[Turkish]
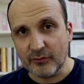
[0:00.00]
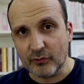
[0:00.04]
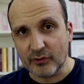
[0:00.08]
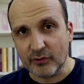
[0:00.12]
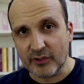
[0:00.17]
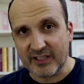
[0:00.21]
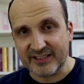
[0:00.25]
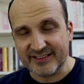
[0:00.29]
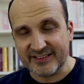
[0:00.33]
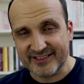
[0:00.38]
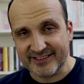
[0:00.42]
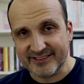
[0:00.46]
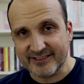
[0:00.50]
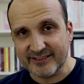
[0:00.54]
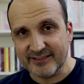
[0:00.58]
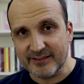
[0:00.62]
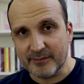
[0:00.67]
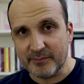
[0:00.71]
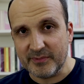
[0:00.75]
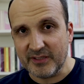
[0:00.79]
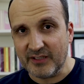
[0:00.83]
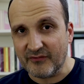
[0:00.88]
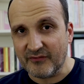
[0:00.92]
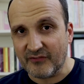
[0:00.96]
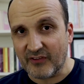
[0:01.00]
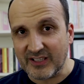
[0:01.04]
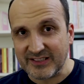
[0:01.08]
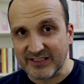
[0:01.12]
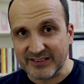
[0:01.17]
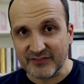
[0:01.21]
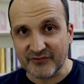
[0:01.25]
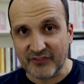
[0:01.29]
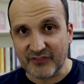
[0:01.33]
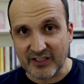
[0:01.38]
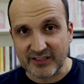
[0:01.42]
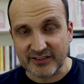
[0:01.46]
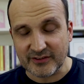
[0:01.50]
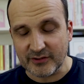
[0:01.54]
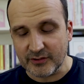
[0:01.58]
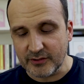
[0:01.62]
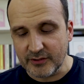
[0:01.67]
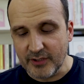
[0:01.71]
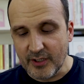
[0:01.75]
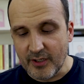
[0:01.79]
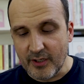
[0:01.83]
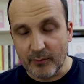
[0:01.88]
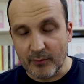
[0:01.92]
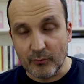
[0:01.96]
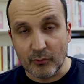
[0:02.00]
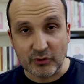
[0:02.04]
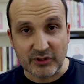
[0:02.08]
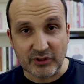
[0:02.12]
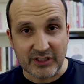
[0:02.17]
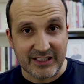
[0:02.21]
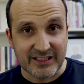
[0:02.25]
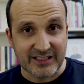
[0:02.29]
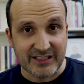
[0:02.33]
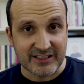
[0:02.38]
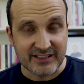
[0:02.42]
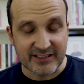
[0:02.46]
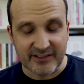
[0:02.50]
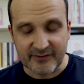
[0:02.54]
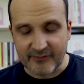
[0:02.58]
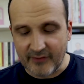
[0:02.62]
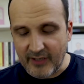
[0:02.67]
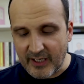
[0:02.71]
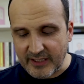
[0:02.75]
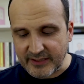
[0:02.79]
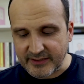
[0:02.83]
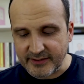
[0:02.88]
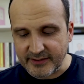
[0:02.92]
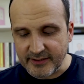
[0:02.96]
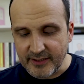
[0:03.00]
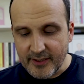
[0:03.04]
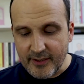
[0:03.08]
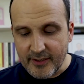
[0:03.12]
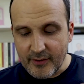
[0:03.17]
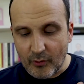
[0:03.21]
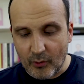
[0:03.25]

olarak satılabilen farklı farklı modelleri de vardır.